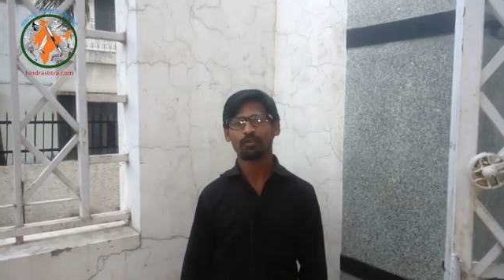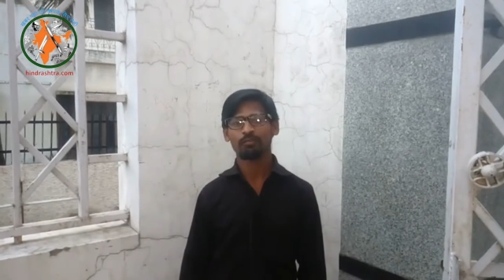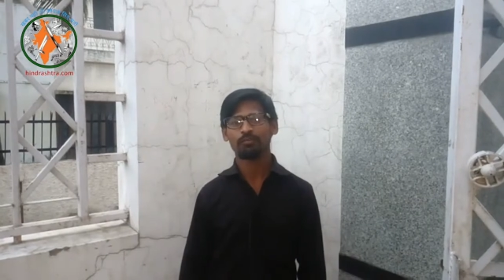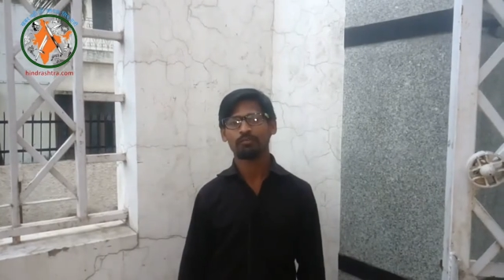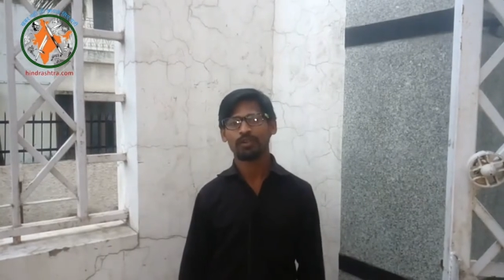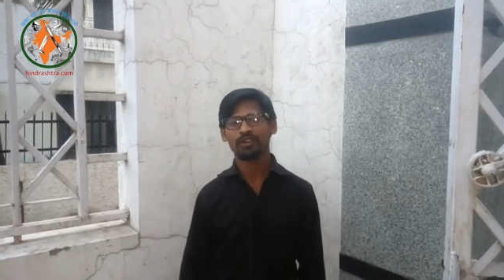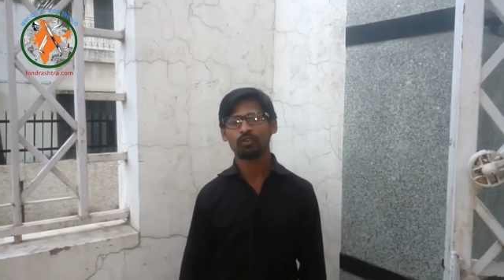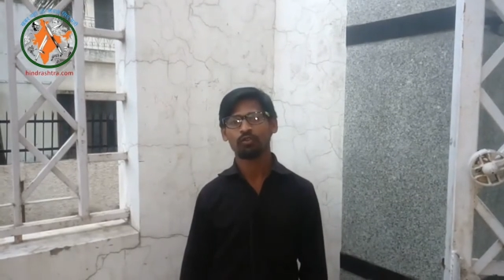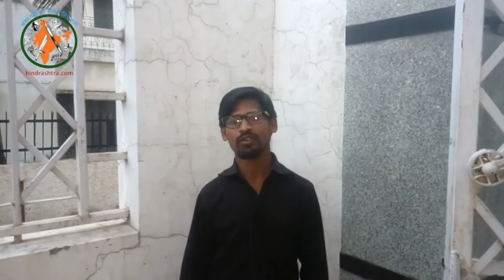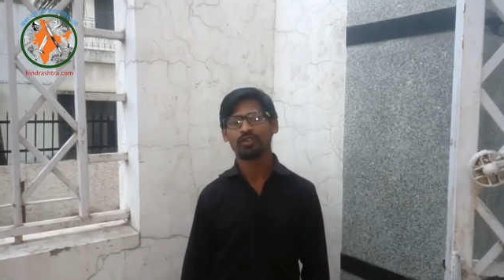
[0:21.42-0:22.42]
और बच्चे
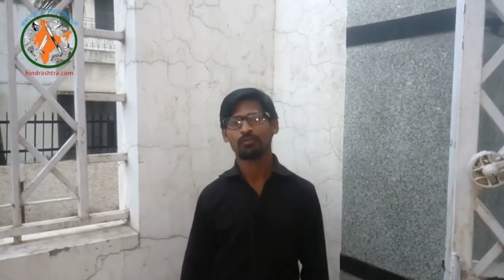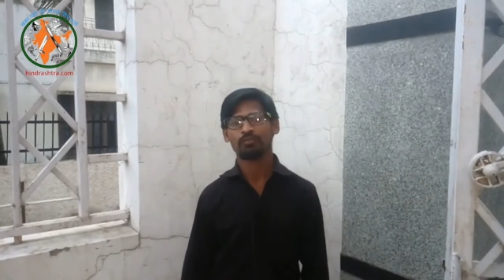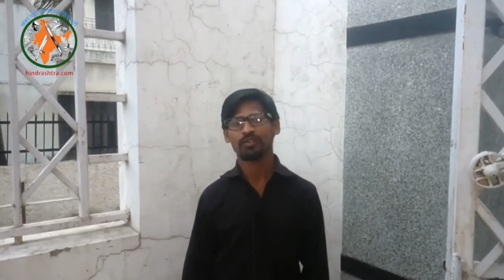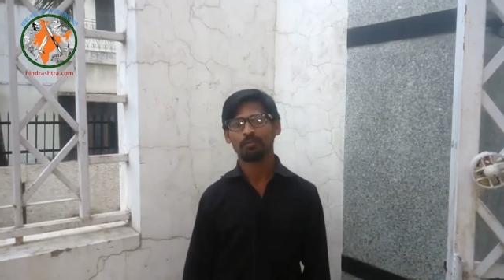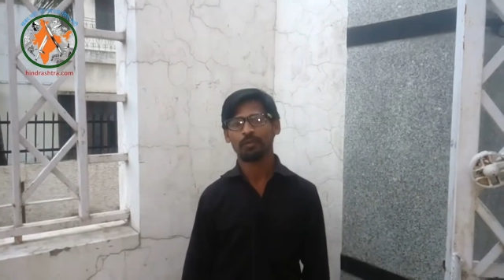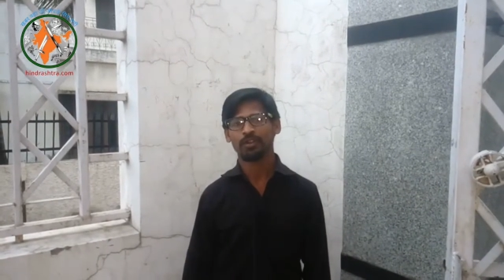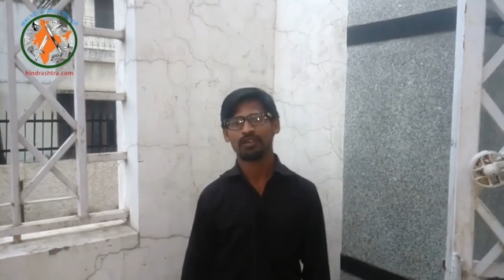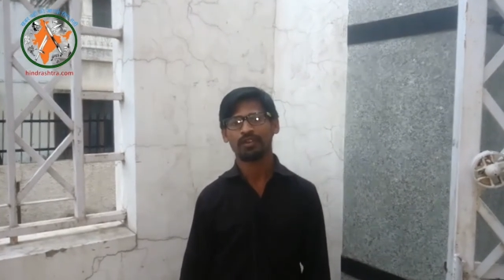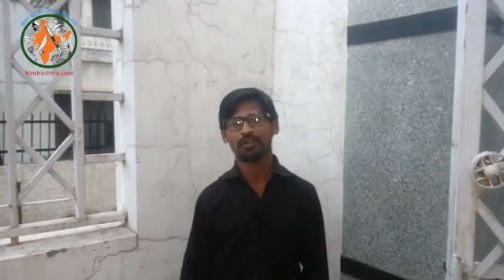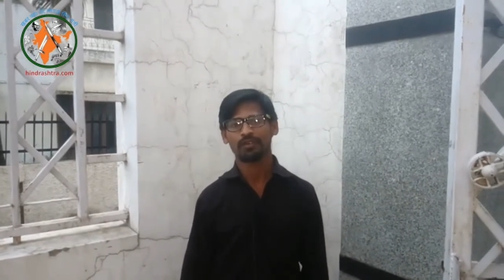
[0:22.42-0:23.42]
लोग से सब
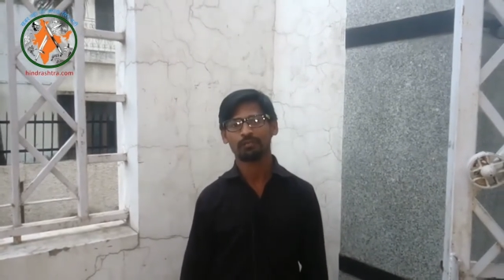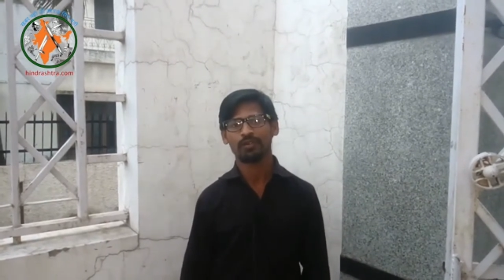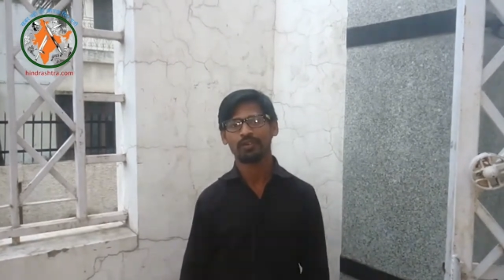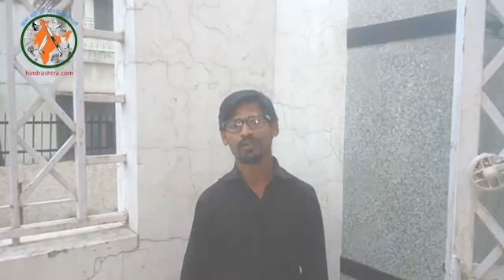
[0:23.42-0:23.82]
परेशान हैं समय